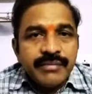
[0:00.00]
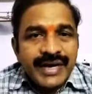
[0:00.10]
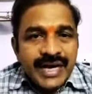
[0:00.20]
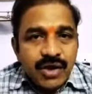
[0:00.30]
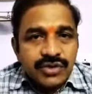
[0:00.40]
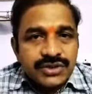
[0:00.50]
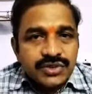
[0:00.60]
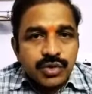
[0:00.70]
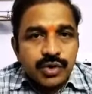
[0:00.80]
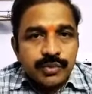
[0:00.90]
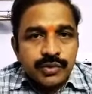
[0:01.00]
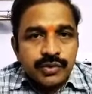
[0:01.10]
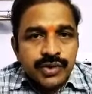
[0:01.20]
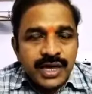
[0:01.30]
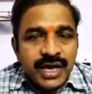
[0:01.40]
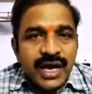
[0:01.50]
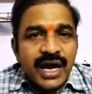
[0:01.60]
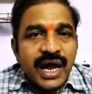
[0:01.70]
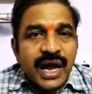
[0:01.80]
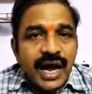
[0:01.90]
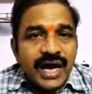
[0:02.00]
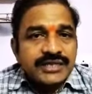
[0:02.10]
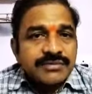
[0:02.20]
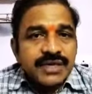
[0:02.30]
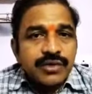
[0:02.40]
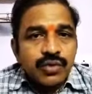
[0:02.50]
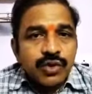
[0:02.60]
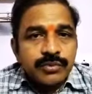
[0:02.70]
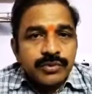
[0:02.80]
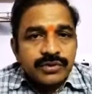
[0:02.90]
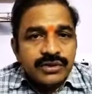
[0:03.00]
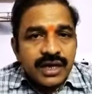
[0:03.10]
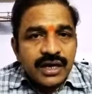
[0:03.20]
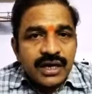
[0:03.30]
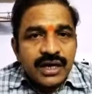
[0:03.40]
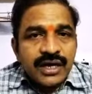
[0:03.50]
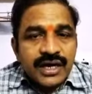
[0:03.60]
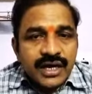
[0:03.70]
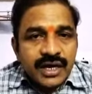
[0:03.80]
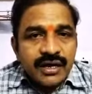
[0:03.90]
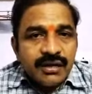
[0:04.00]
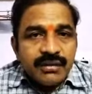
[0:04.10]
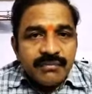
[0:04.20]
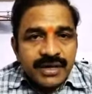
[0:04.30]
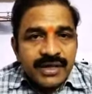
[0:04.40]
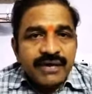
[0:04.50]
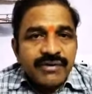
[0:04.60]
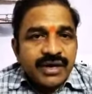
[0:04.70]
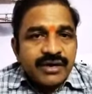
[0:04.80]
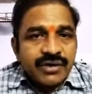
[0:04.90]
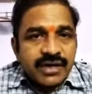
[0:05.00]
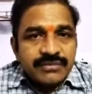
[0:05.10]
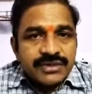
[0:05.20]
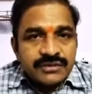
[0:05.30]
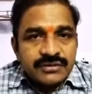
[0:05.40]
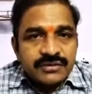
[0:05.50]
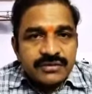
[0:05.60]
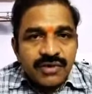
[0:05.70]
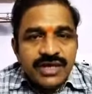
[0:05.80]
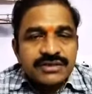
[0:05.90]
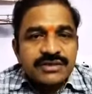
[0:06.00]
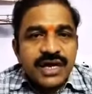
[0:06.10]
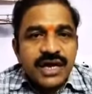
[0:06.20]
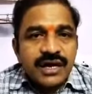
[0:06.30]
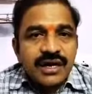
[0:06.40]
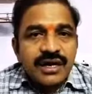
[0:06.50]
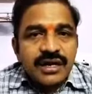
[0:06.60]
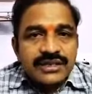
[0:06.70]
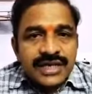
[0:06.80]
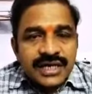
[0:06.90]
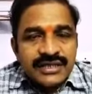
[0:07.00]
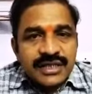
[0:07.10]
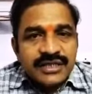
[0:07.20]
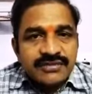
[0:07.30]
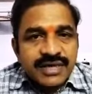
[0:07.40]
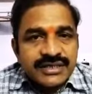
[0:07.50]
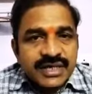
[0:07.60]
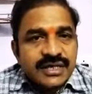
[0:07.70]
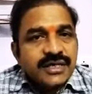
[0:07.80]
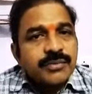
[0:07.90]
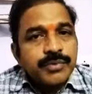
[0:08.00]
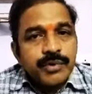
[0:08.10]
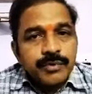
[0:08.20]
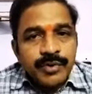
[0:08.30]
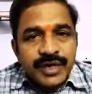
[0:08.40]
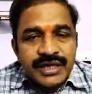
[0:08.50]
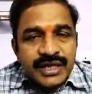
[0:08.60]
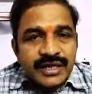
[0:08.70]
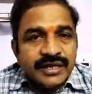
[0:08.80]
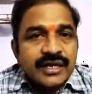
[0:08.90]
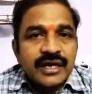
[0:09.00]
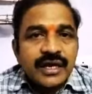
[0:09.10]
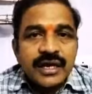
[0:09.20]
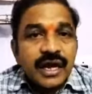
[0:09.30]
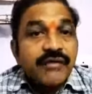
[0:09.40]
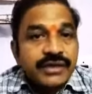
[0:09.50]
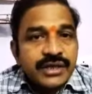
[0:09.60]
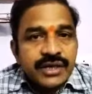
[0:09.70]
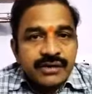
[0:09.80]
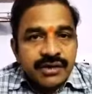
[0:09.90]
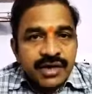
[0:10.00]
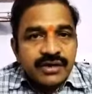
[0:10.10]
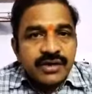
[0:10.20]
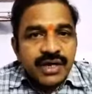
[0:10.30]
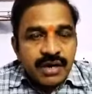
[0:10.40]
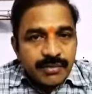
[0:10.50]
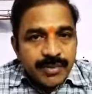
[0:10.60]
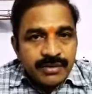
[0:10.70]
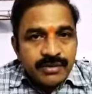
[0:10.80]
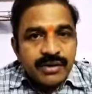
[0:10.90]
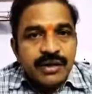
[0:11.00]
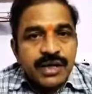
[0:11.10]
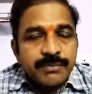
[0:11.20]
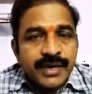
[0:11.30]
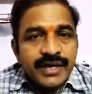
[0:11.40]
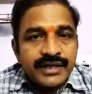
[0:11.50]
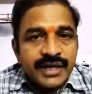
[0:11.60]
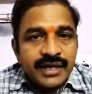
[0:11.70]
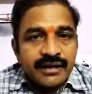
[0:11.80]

మీడియా హౌసెస్ కోల్పోతూ ఉన్నాయా యాజమాన్యం కోల్పోతుందా ఇక్కడ ప్రధానమైనటువంటి అంశం వాస్తవంగా జర్నలిస్టుల స్వేచ్ఛ అనేది ఎప్పుడో పోయింది అనేది నా వ్యక్తిగతం అనేటువంటి అభిప్రాయం ఎప్పుడైతే